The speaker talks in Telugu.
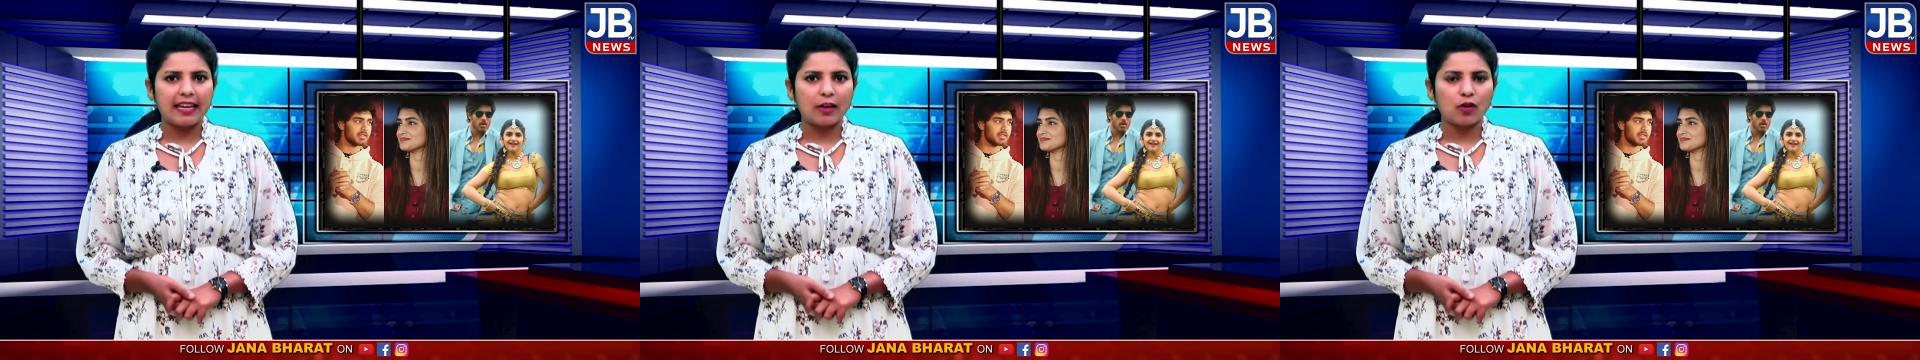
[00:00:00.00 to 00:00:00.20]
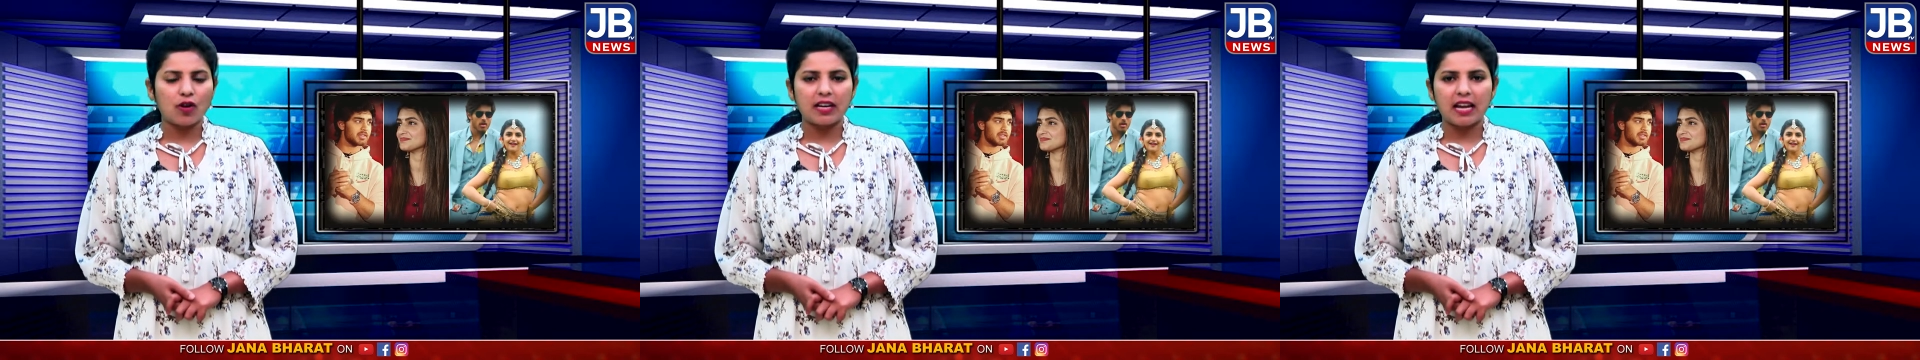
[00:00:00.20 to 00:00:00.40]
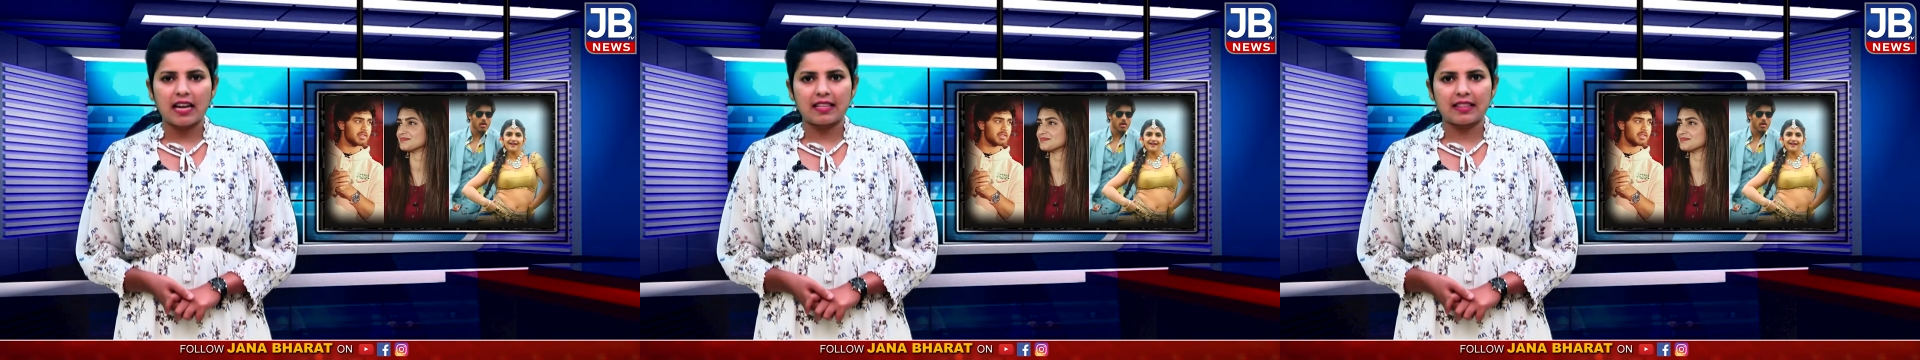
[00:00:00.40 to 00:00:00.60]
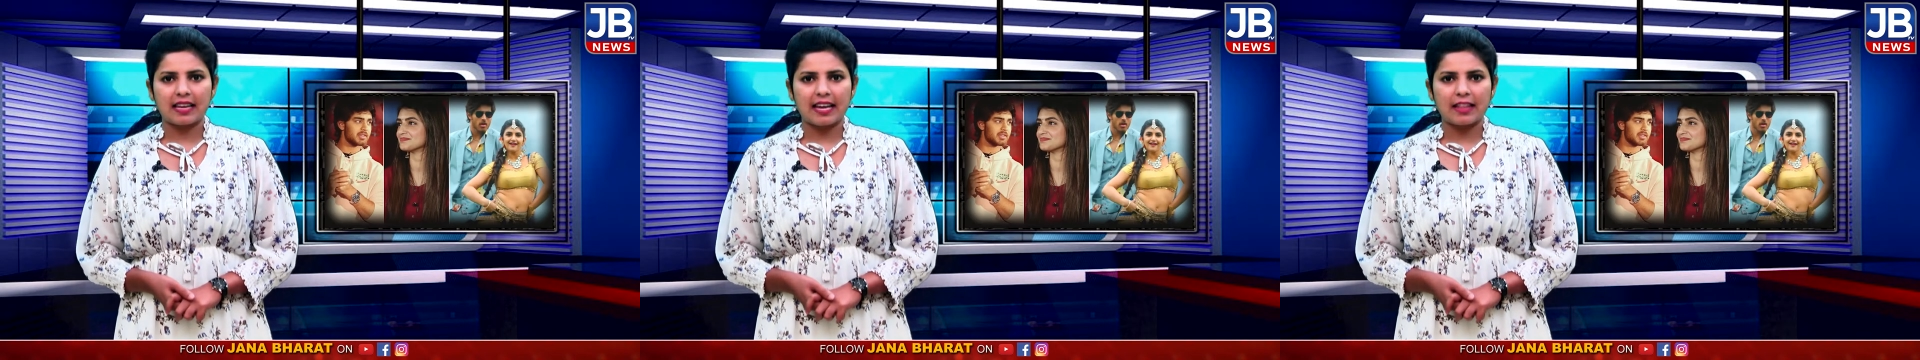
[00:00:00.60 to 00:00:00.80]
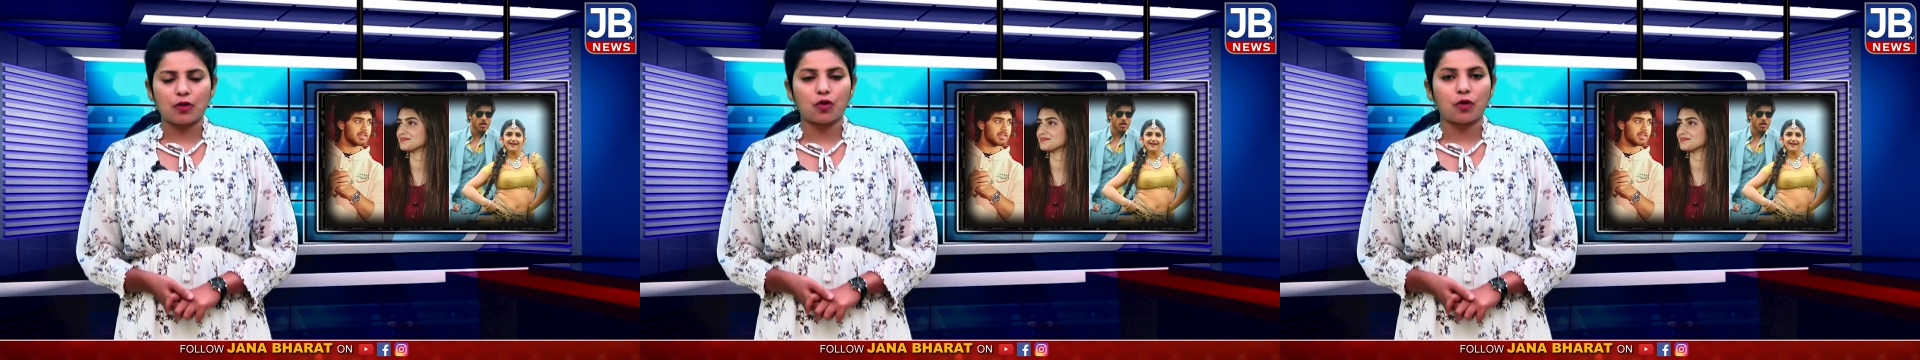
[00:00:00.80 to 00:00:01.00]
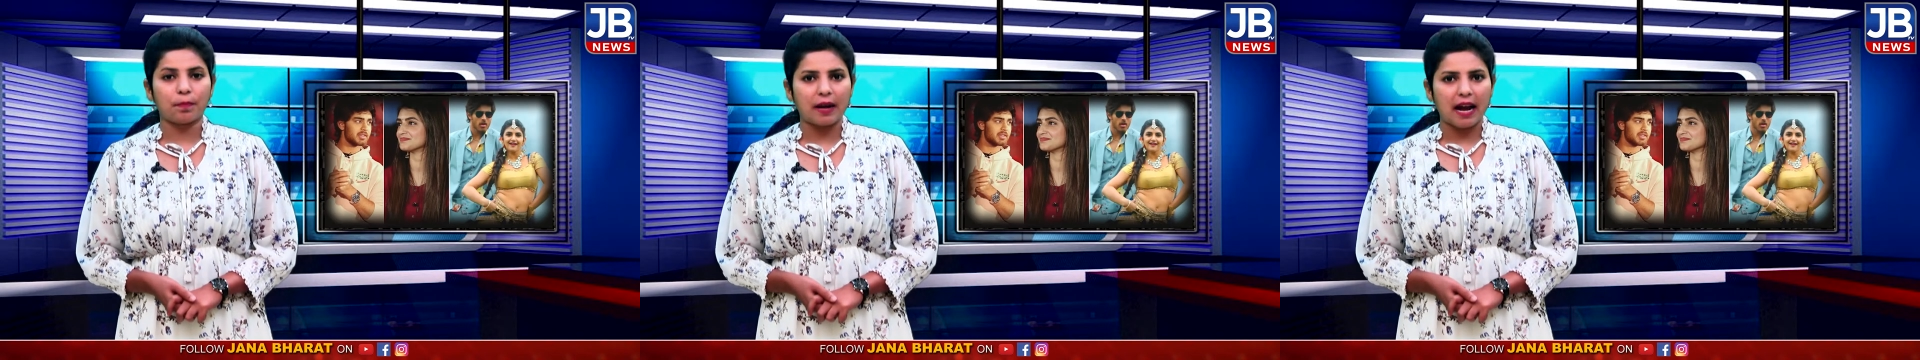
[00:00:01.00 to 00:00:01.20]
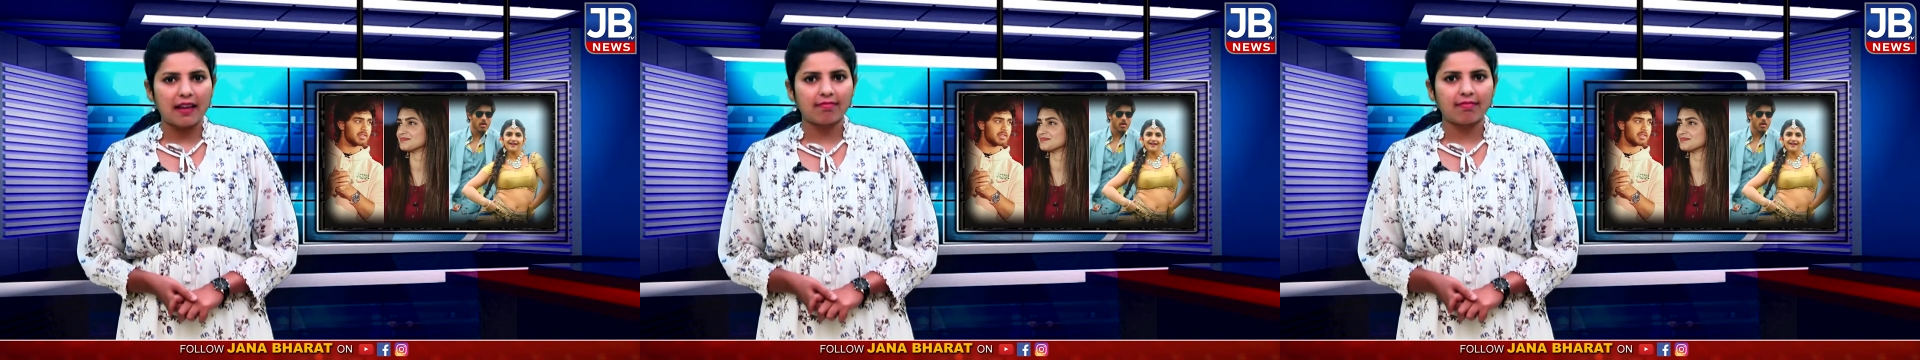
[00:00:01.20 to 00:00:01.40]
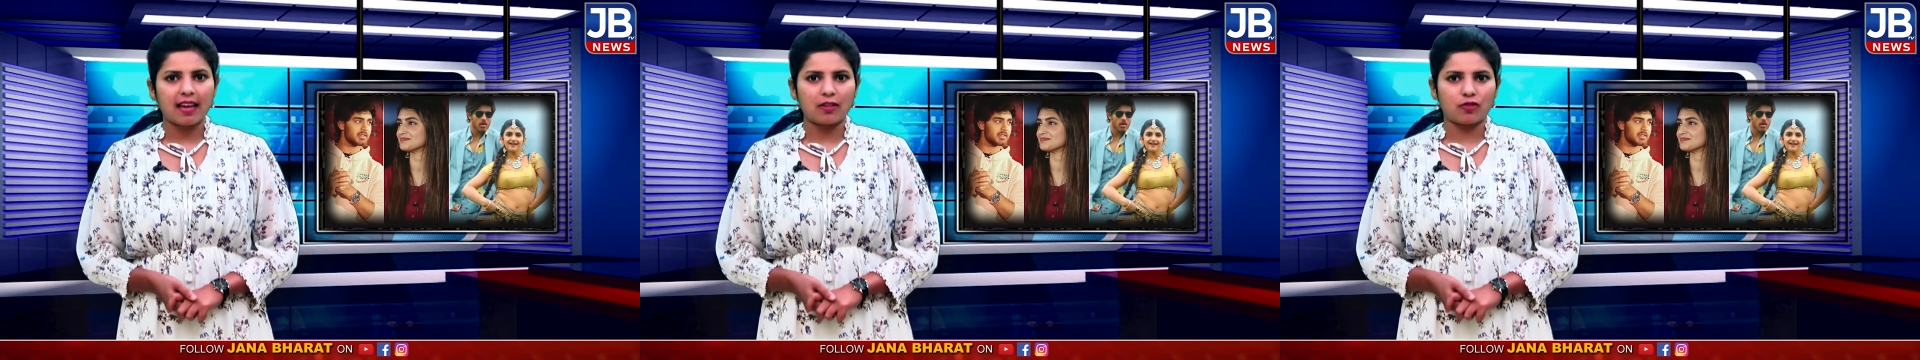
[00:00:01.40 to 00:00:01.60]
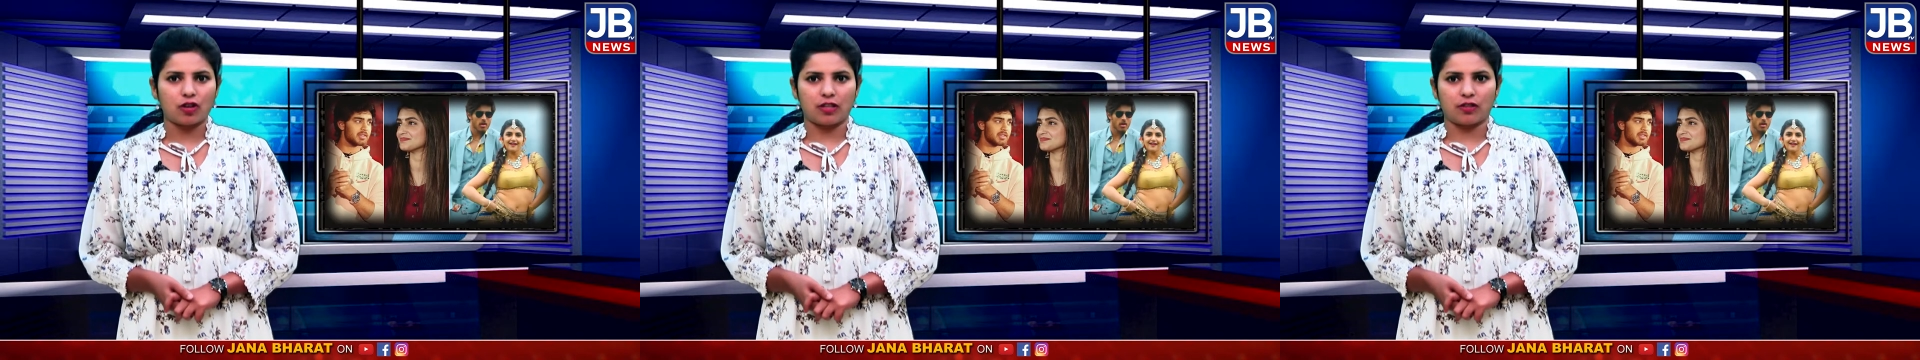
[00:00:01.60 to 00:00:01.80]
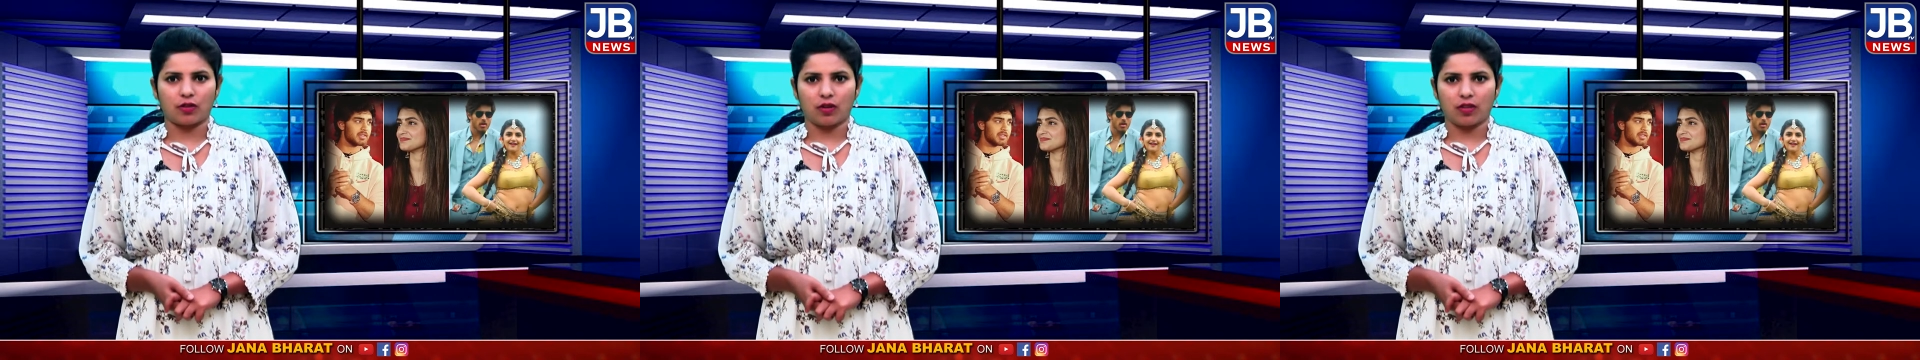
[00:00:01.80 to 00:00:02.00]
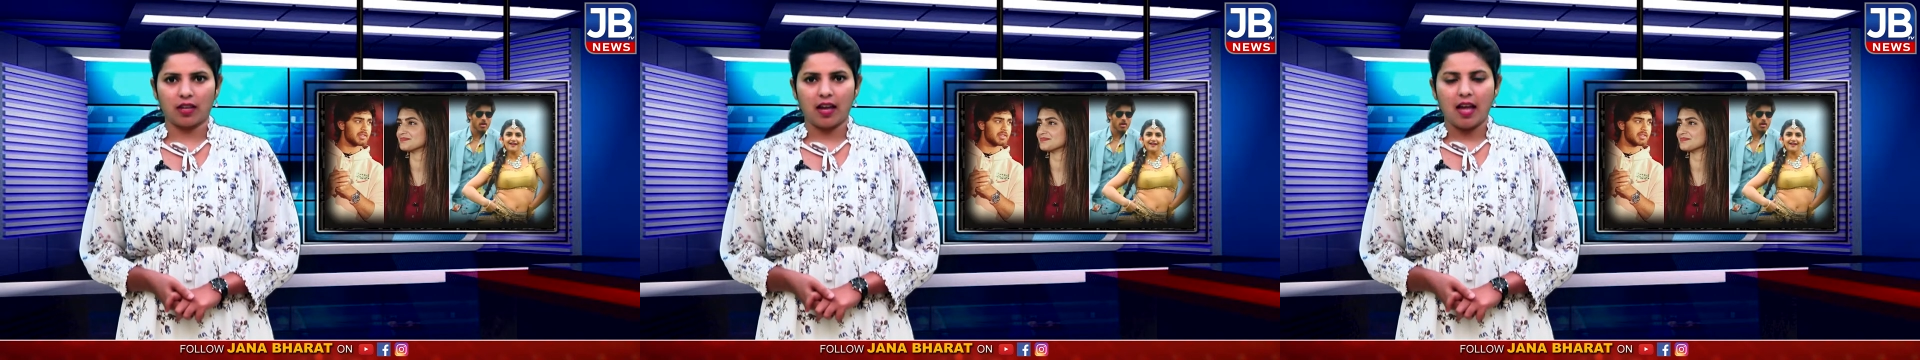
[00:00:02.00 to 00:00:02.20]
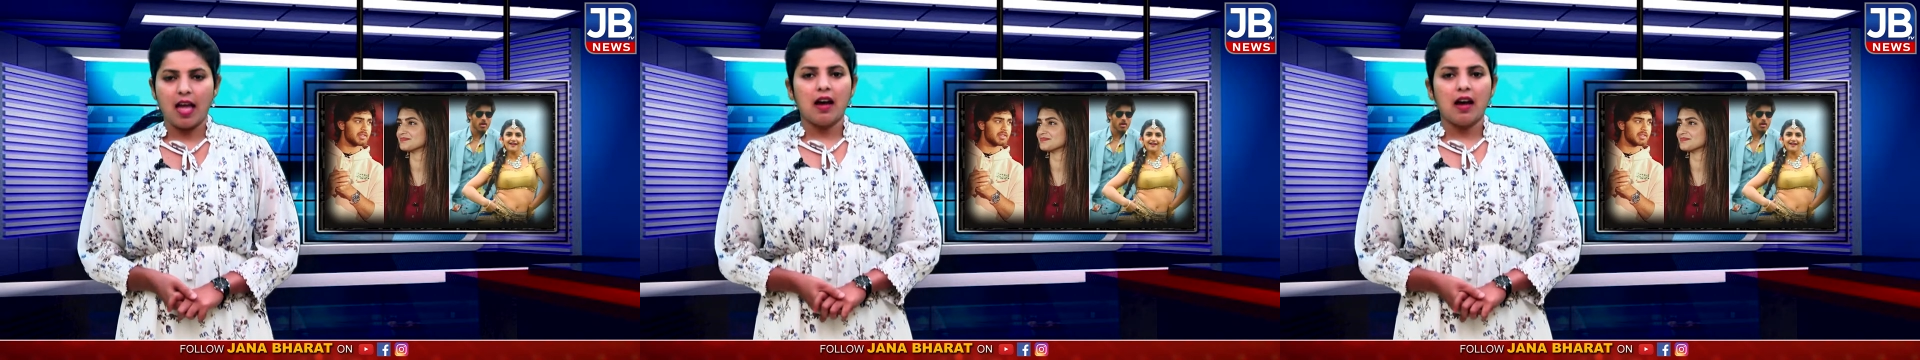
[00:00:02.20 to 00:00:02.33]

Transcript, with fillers: హీరోయిన్గా ఎదిగేందుకు ప్రయత్నాలు చేస్తోంది